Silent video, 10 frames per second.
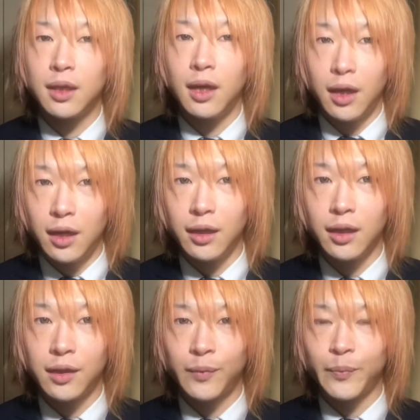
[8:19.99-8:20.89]
はい、
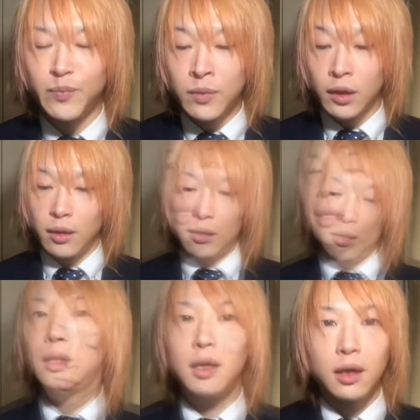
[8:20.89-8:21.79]

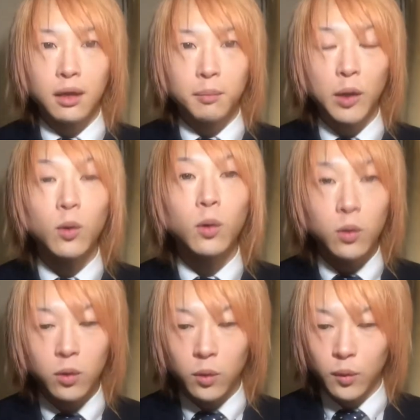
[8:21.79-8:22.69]
で、今
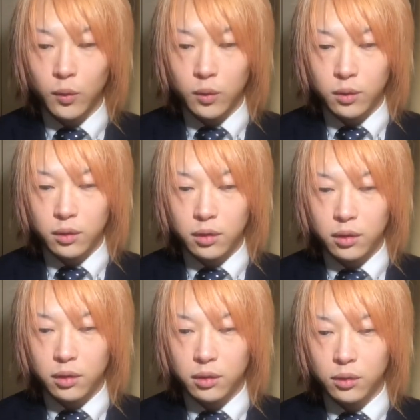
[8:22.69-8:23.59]
後
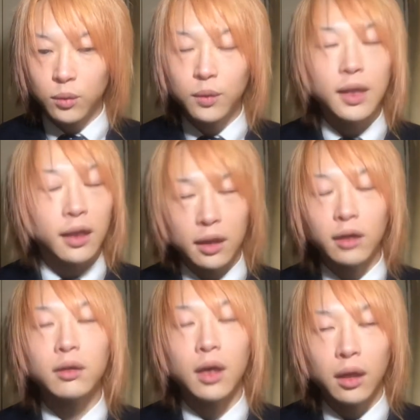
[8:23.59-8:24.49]
どうなってい
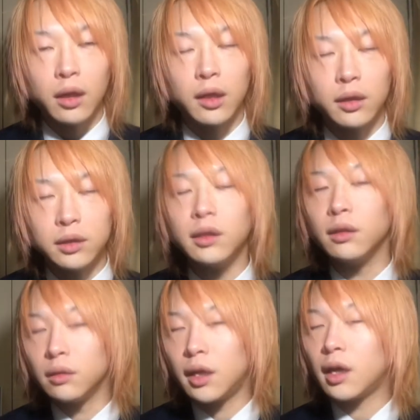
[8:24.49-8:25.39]
くかですけど
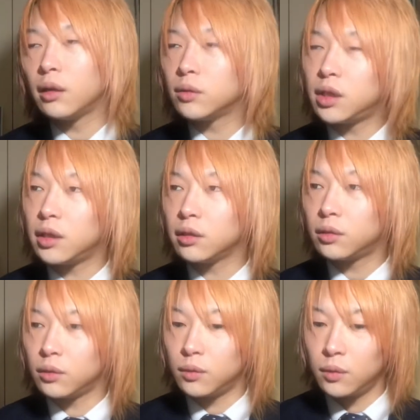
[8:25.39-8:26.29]
ね、市役
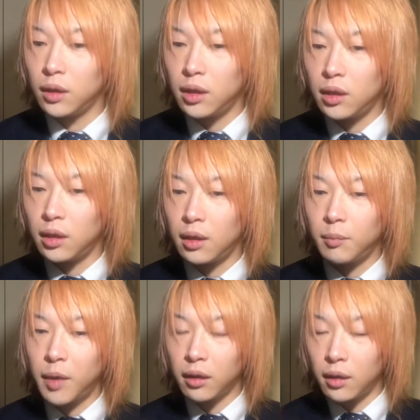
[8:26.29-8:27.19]
所の方で聞いて、
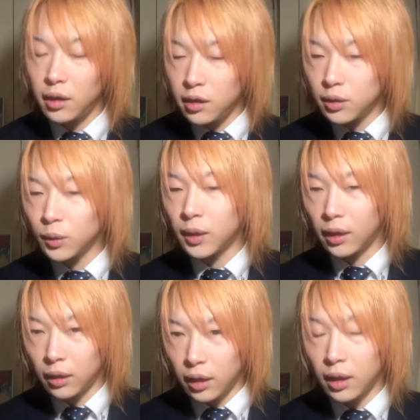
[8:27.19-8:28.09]
できそうだっ
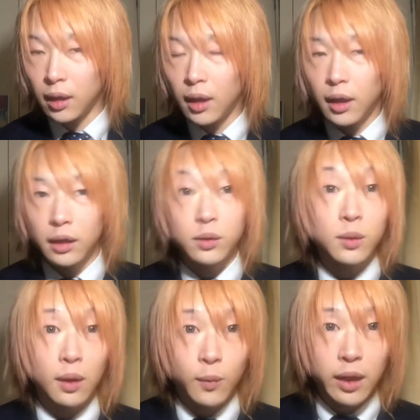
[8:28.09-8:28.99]
たら、そ
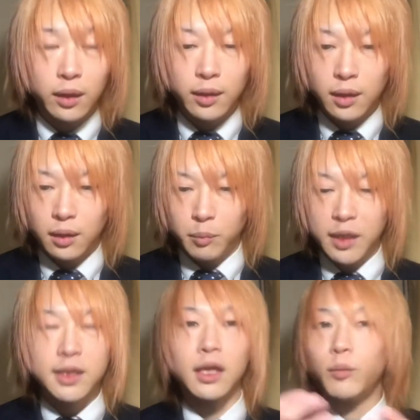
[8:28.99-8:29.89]
れは皆
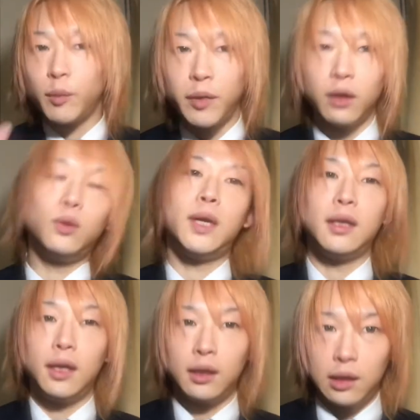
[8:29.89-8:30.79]
さんにもやっぱりどうやっ
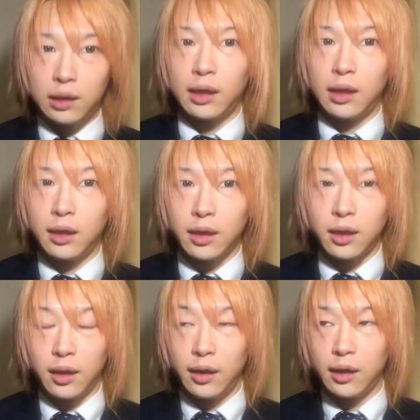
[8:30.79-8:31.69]
てやっていったらいいか、
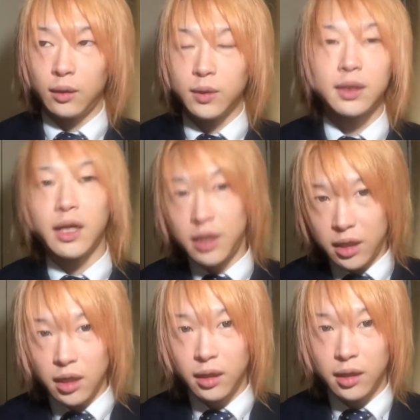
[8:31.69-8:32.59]
お伝えし
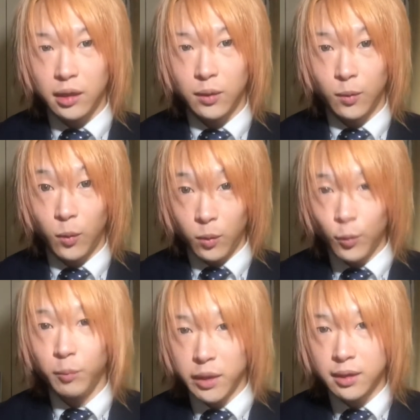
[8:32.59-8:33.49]
ていきたいと思
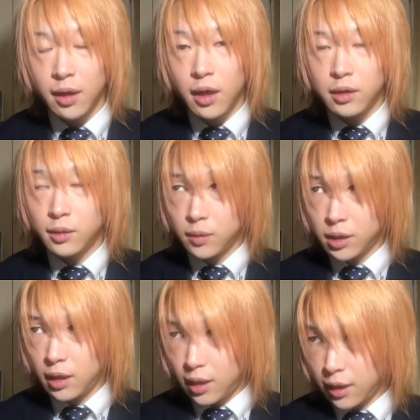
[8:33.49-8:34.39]
います。そし
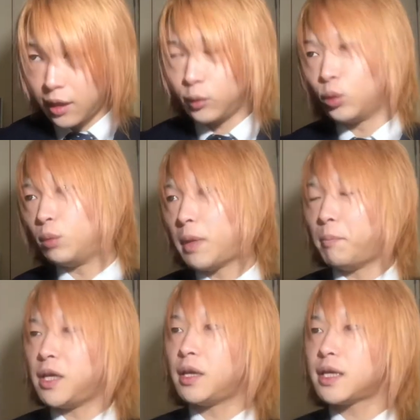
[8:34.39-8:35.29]
たら
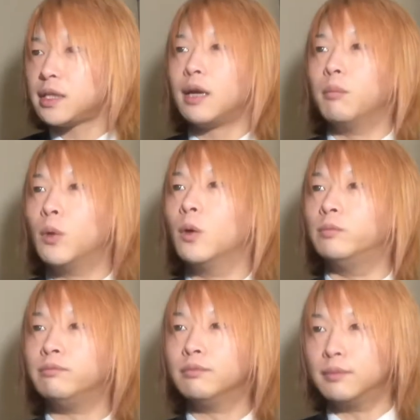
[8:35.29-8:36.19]
皆さんも
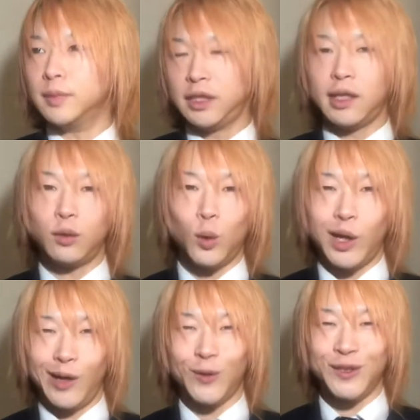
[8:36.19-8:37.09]
自宅を
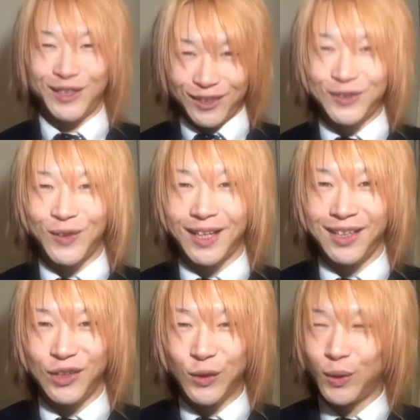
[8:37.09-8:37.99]
開放するとかって
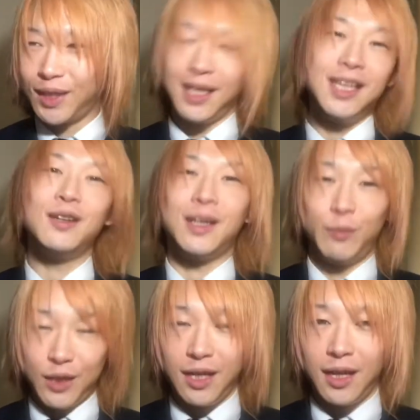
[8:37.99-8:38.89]
いうことができるかも
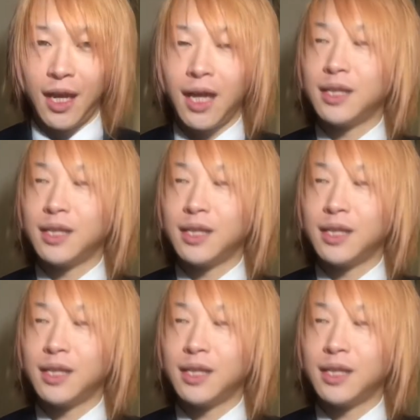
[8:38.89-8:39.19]
しれない。